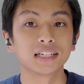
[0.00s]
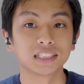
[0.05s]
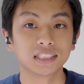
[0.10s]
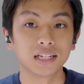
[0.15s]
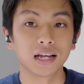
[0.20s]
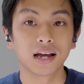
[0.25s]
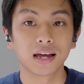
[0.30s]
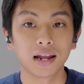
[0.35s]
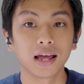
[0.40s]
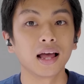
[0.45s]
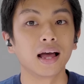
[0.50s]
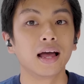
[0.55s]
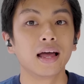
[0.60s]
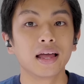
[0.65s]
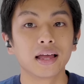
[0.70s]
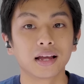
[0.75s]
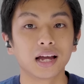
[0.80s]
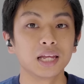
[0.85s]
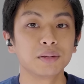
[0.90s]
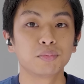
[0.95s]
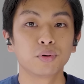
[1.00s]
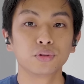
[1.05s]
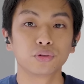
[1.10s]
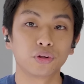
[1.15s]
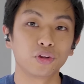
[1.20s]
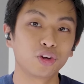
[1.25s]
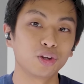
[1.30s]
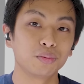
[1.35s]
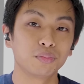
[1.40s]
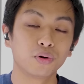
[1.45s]
しながら外部音
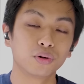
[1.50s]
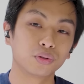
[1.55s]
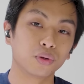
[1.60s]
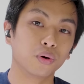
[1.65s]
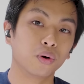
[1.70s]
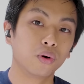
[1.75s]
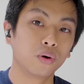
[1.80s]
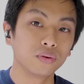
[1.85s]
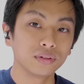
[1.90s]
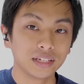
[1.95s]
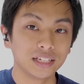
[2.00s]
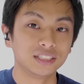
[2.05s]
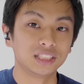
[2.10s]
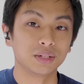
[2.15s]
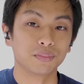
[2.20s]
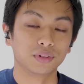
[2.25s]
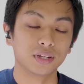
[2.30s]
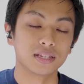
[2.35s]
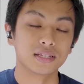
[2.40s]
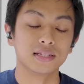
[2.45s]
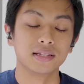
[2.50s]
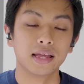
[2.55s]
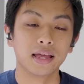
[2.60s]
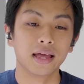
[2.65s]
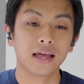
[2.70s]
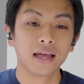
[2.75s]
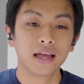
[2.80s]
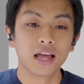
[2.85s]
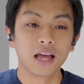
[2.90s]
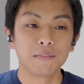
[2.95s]
取り込みモードをオンにしてもですね